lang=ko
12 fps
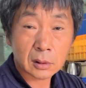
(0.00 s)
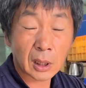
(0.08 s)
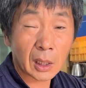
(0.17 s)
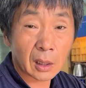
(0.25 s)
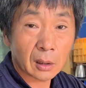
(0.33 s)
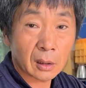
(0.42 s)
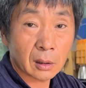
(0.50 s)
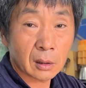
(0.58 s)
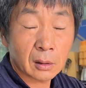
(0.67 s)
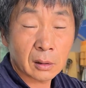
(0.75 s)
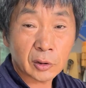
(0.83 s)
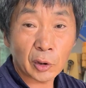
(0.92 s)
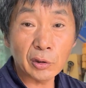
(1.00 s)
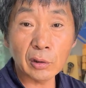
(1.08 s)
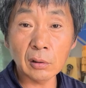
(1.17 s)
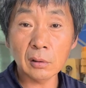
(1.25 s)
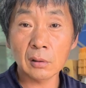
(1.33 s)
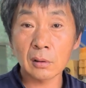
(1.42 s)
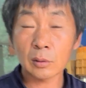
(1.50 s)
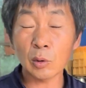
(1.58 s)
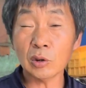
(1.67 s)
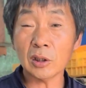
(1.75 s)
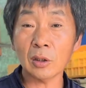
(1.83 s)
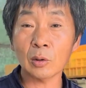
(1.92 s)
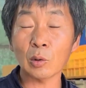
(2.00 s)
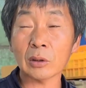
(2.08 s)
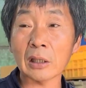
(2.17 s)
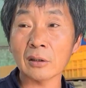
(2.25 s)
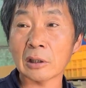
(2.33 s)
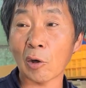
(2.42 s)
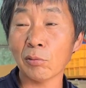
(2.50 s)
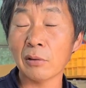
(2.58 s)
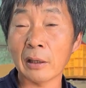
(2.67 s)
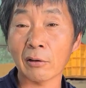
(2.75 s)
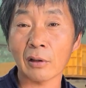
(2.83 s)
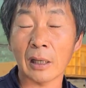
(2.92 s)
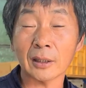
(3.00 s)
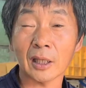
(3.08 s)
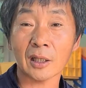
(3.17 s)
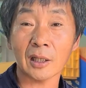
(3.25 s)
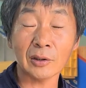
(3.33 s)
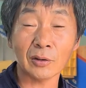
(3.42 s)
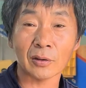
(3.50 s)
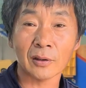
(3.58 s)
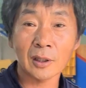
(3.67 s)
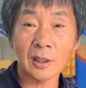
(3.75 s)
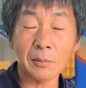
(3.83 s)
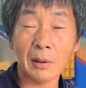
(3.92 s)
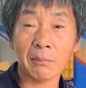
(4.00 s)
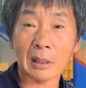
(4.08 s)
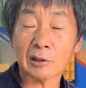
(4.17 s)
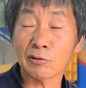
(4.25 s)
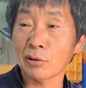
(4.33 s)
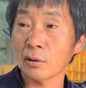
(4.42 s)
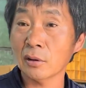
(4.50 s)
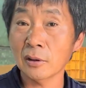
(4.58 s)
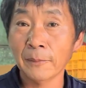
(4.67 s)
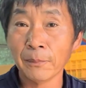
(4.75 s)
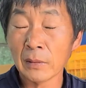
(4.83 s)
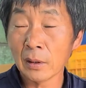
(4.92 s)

자, 저희요. 또 이제 또 다른 작업을 하러 가야 되니까요. 음. 이만 마치고요.